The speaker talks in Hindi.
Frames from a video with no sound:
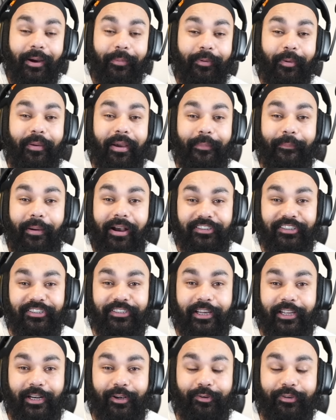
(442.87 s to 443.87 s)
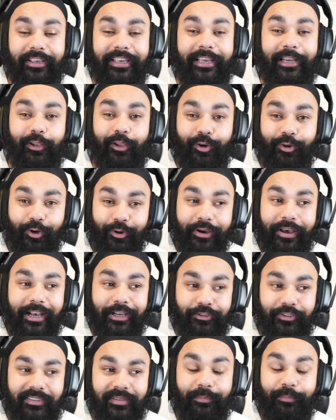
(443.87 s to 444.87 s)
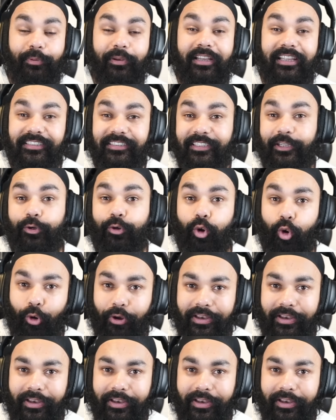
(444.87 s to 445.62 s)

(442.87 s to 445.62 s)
अभी मैं इमेजिन कर रहा हूँ कि इन लोगों को एक्चुअली में पुलिस ने रोक